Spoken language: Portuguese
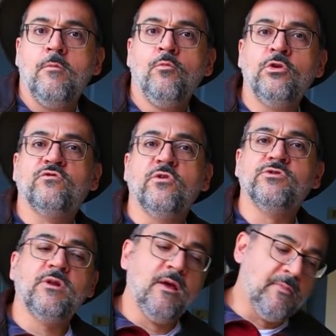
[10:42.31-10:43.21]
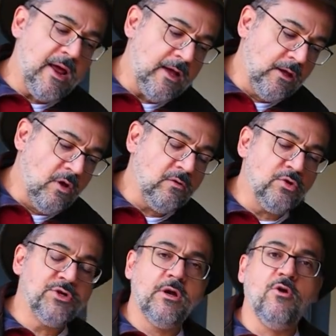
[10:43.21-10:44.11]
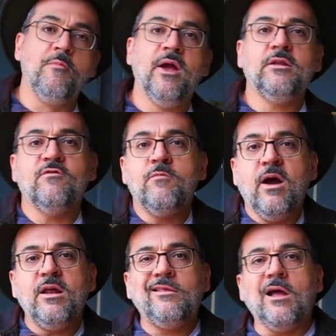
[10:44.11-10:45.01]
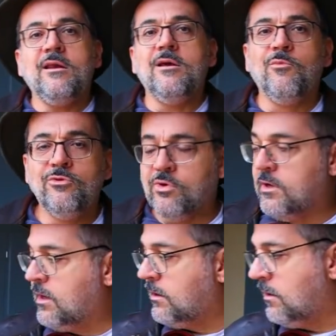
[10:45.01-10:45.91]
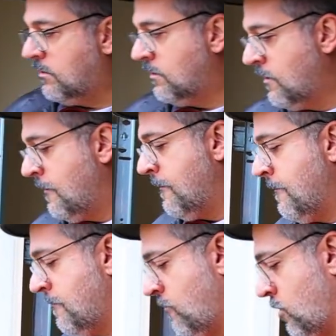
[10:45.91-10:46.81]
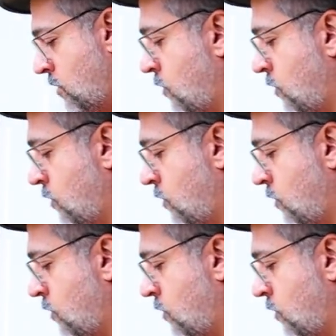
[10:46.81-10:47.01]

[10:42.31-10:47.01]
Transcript: Muitos vão se lembrar que logo que eu cheguei ao MEC teve uma gritaria muito grande. Vou,